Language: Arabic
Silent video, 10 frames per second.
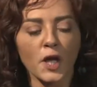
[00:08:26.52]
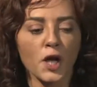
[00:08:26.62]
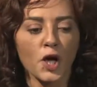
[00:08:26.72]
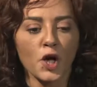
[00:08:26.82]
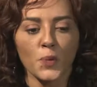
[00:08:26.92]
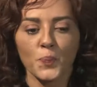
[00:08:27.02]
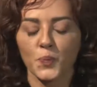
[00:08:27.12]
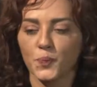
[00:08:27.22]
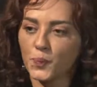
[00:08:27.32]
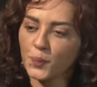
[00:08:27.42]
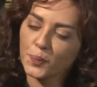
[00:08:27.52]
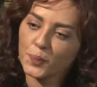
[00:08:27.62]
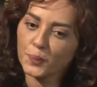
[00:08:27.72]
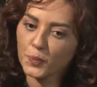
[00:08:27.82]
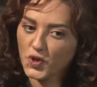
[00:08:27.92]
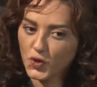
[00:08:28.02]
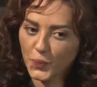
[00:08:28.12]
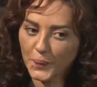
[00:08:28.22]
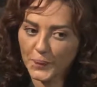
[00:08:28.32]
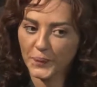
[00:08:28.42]
ايوه ازاي
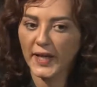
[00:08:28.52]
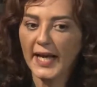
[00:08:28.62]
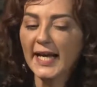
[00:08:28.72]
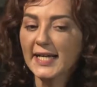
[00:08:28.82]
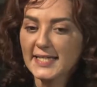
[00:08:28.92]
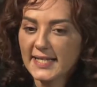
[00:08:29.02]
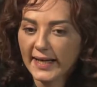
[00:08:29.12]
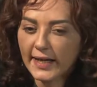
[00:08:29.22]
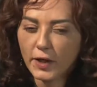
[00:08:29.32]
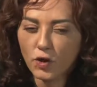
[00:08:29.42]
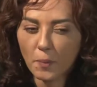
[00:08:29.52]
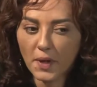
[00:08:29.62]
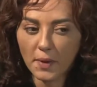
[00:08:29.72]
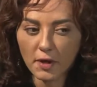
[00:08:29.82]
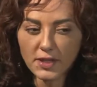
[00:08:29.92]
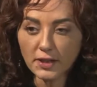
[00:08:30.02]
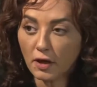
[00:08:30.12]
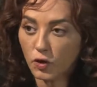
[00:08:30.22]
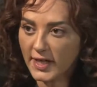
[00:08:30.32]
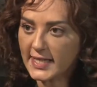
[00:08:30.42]
بصوا احنا نستغل ان هم المره دي
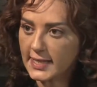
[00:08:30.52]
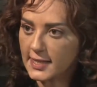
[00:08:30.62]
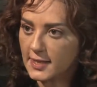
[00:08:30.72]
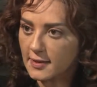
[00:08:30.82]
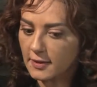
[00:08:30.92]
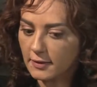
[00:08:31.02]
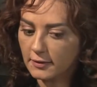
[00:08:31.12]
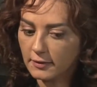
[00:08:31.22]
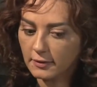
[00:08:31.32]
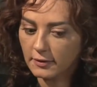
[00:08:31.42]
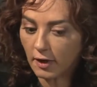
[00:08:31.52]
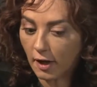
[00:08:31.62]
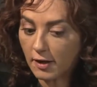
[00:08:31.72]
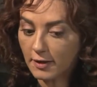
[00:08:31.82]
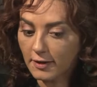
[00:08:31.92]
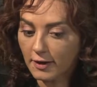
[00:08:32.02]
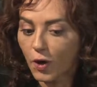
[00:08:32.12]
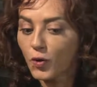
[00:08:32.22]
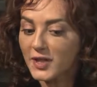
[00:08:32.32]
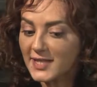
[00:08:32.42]
اعتقلوا ناس كتير اه
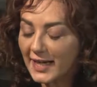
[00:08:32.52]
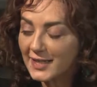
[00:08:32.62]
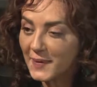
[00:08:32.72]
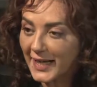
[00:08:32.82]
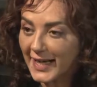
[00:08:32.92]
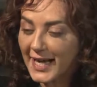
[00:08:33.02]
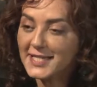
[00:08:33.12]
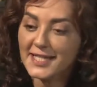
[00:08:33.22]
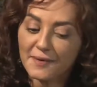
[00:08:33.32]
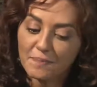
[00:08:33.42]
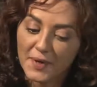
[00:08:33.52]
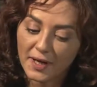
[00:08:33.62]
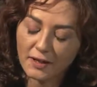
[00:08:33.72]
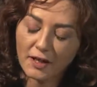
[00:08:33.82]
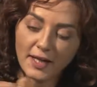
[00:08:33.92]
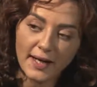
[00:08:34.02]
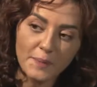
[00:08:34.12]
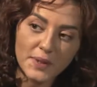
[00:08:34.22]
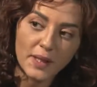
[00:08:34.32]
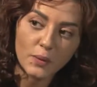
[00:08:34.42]
نستخدم الحكايه دي كضغط
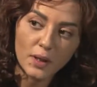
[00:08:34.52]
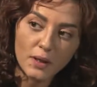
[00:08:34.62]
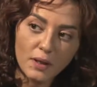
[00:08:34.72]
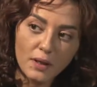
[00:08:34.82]
على امن الدوله